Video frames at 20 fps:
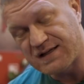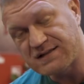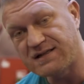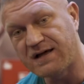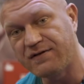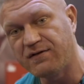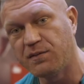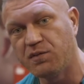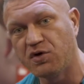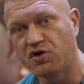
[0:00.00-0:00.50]
na
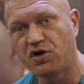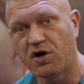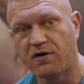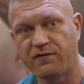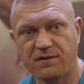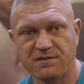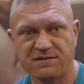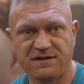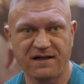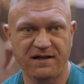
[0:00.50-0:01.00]
stawie
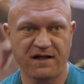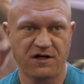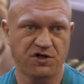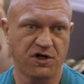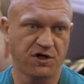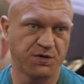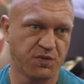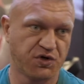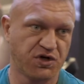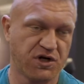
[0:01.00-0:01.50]
biodrowym,
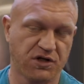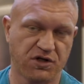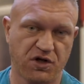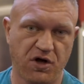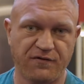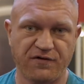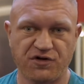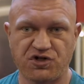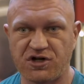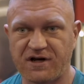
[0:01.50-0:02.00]
zaangażować
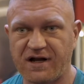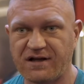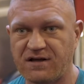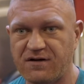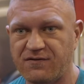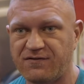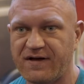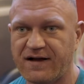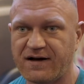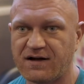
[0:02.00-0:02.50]
pośrodkowy,
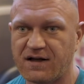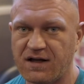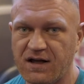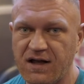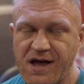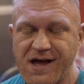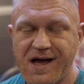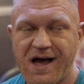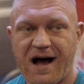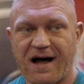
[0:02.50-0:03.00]
średni,
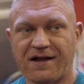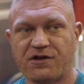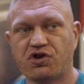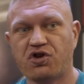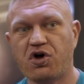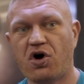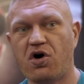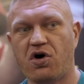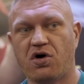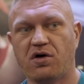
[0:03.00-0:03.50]
wielki, a
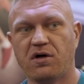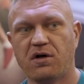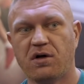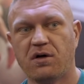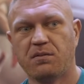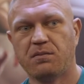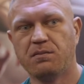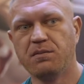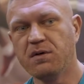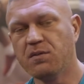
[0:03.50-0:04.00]
to
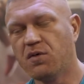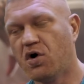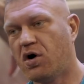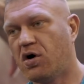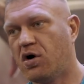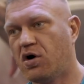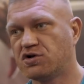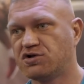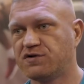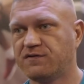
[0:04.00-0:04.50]

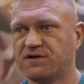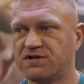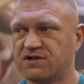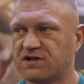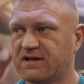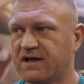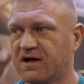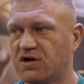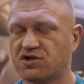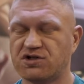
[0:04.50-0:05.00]
Mimo
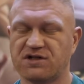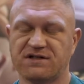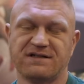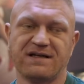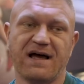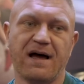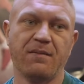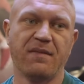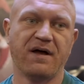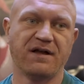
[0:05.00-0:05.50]
oczywiście tego, że
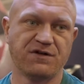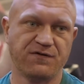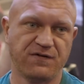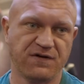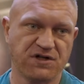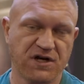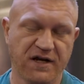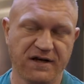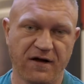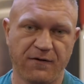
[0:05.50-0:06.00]
same
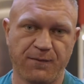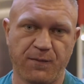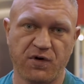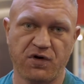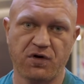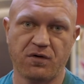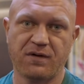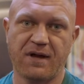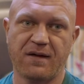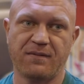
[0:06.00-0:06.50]
ćwiczenia
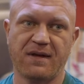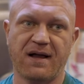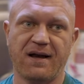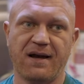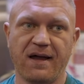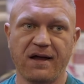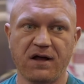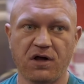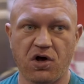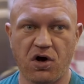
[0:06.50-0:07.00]
wpłyną nam na
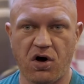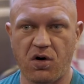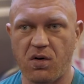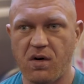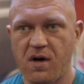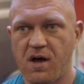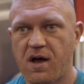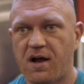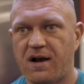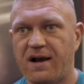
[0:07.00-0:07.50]
lekką,
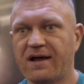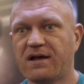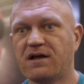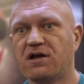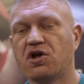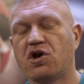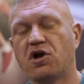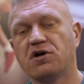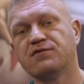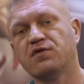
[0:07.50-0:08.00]

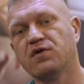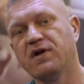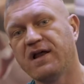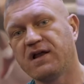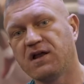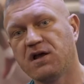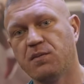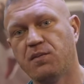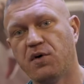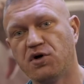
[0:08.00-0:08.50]
lekki rozwój,
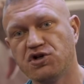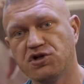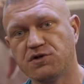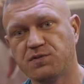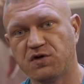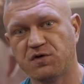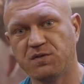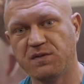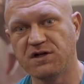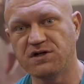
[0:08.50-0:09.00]
lekki bodziec
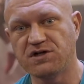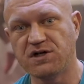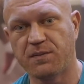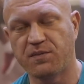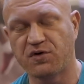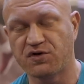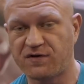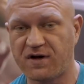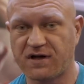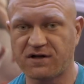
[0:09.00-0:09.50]
podmięśnie
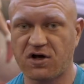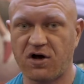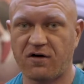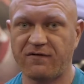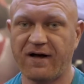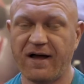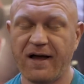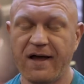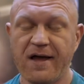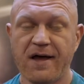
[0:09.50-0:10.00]

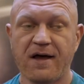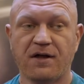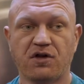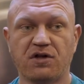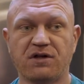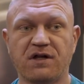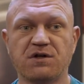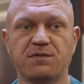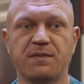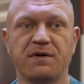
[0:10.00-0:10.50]
pośladkowe,
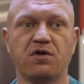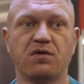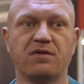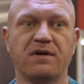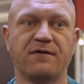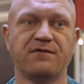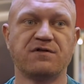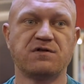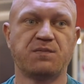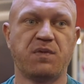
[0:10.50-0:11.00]
to też będą
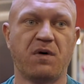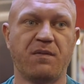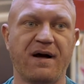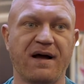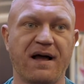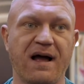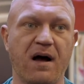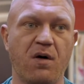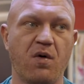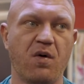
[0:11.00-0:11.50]
nam
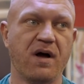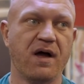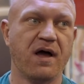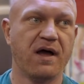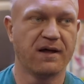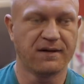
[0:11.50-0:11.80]
wspomagały